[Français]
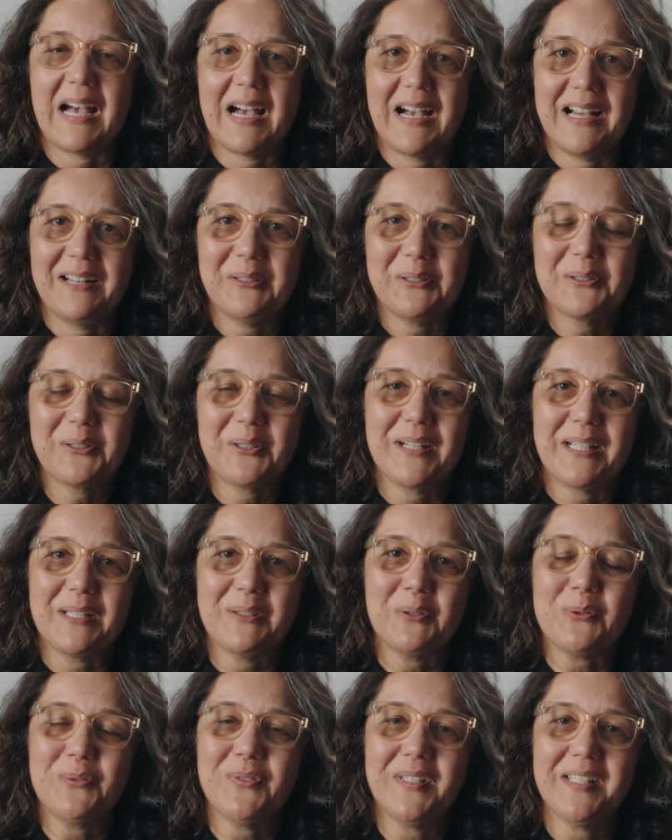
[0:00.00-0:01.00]
Alors que la
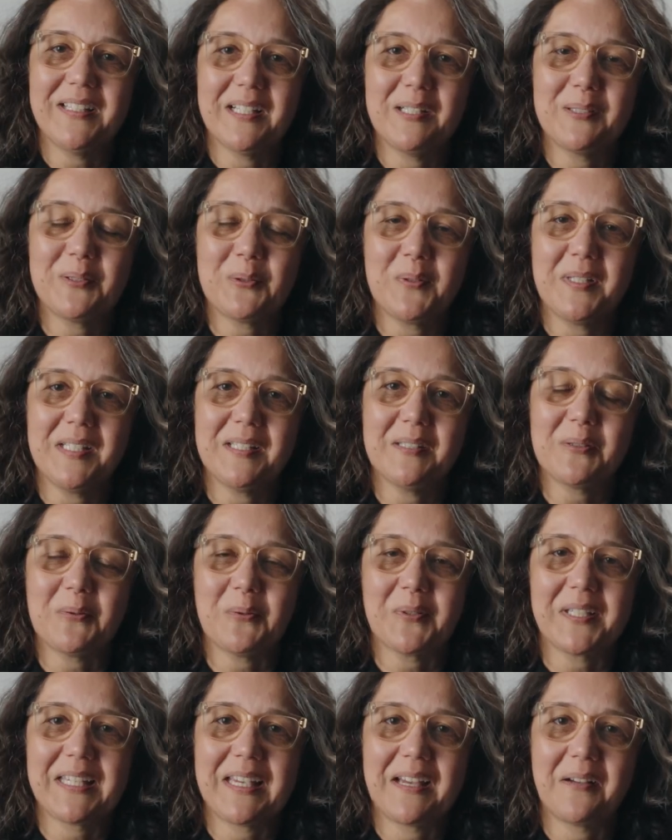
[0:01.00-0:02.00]
Dauphinelle souligne
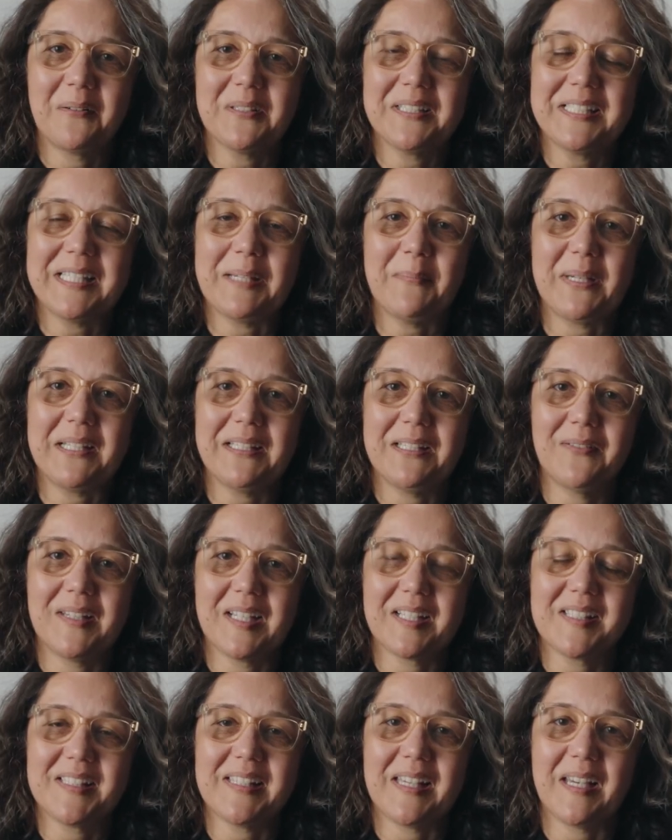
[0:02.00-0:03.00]
son 40e
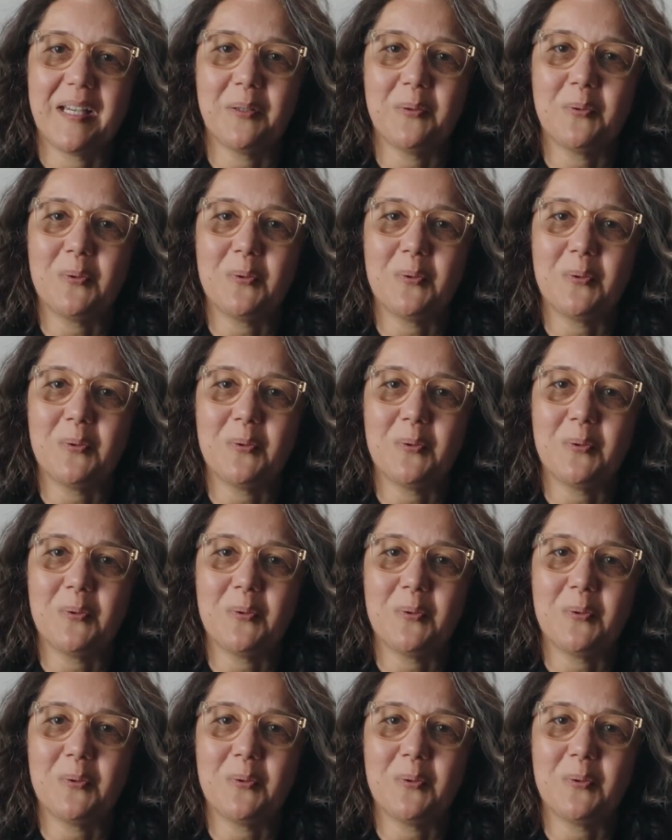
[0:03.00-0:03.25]
anniversaire,